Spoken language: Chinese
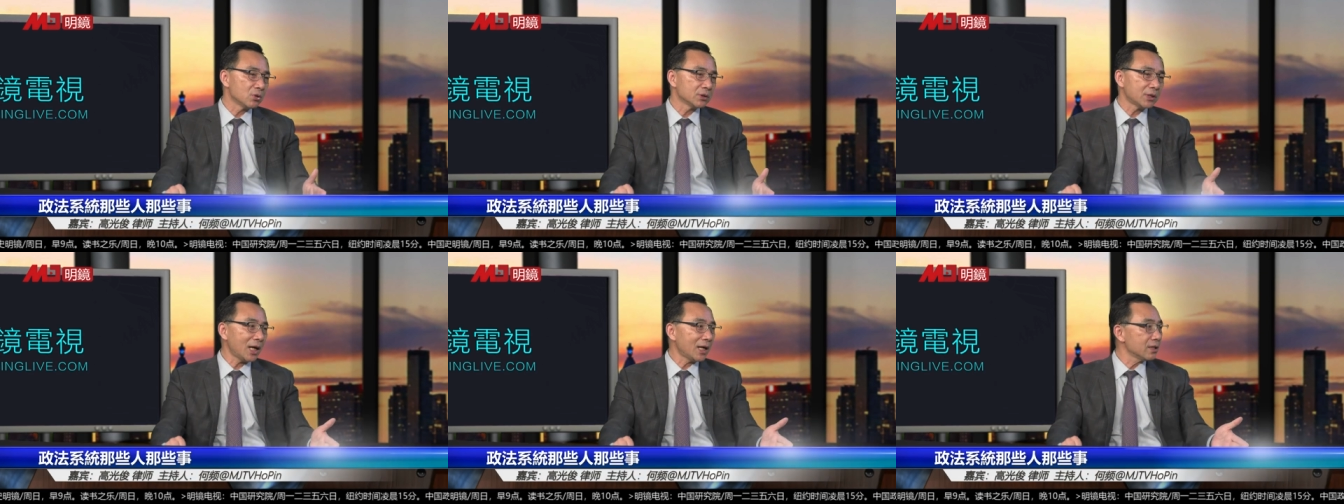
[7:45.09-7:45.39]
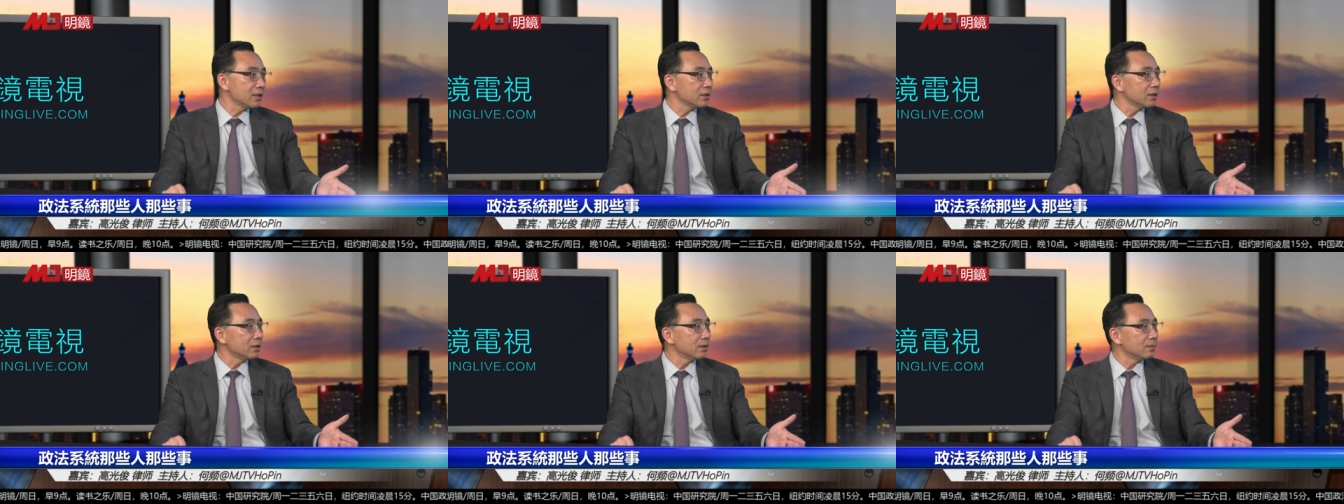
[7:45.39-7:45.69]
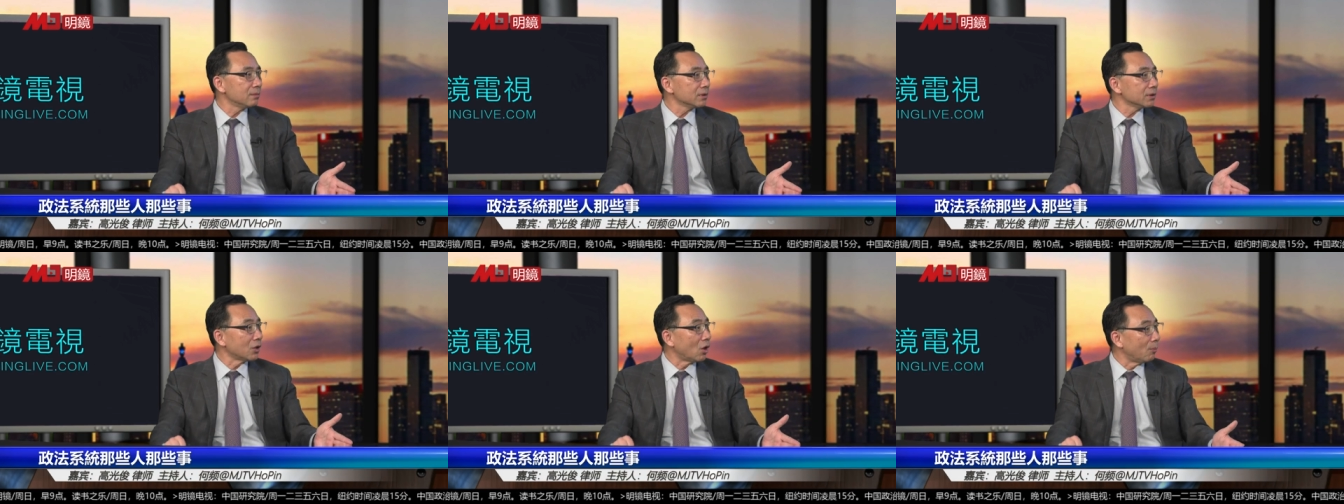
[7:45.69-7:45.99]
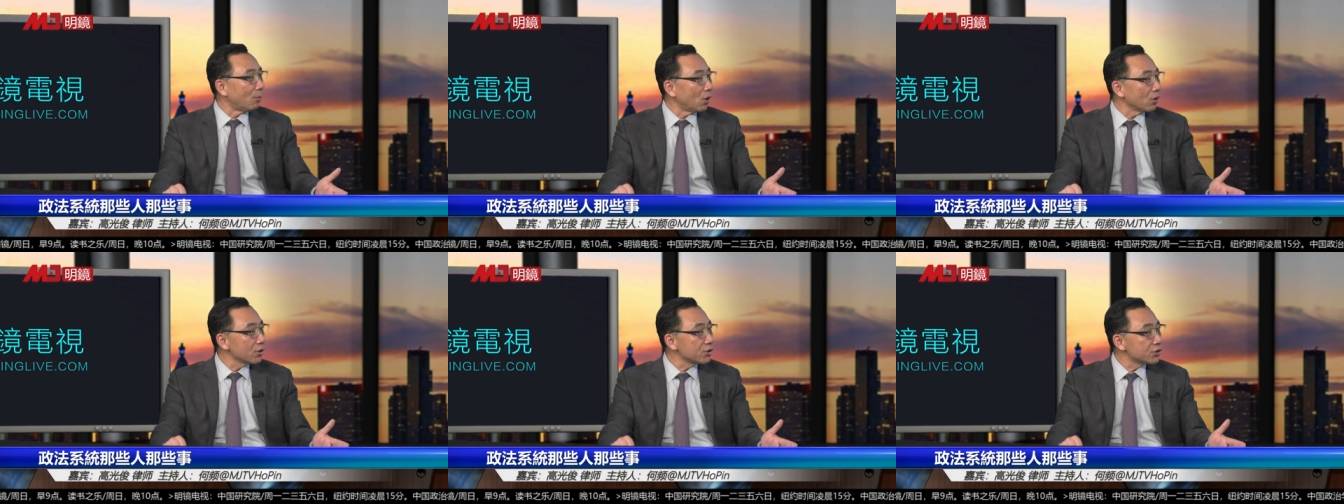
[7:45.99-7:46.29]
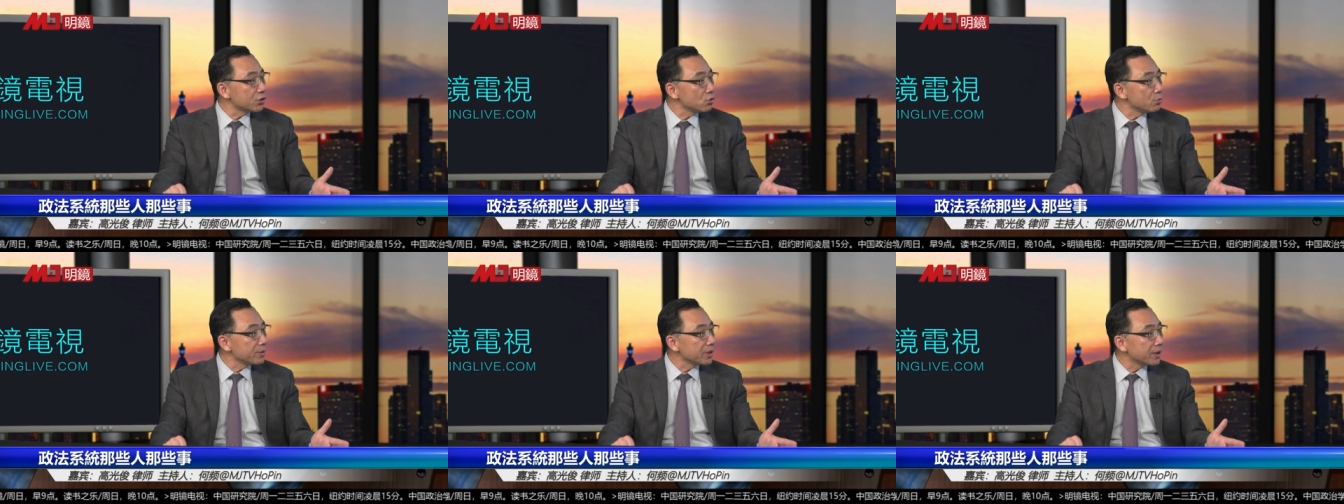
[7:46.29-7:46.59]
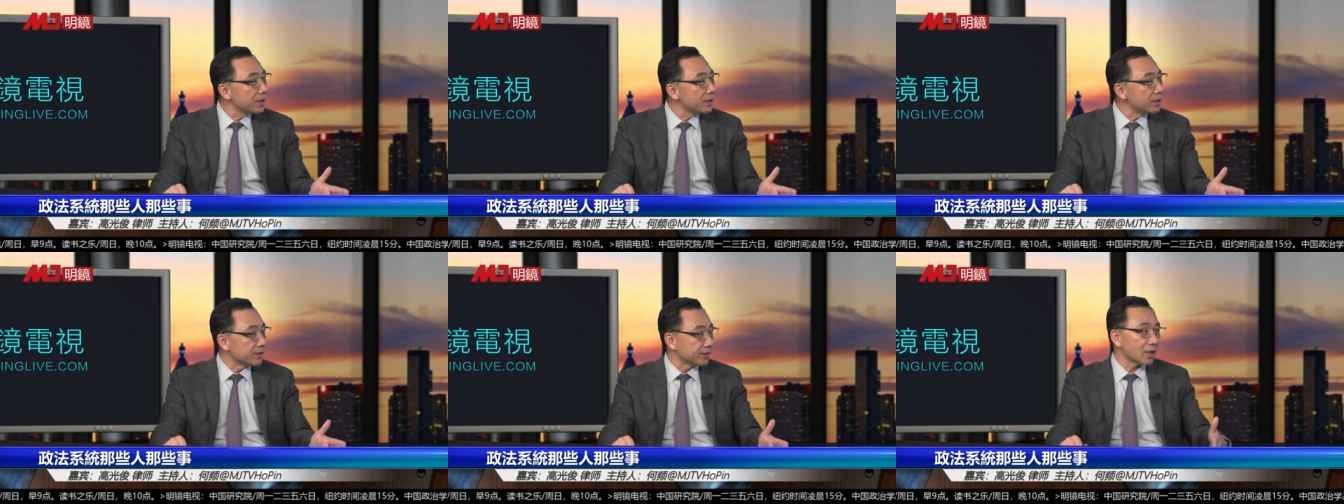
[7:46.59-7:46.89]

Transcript: 他是老毛的救命恩人，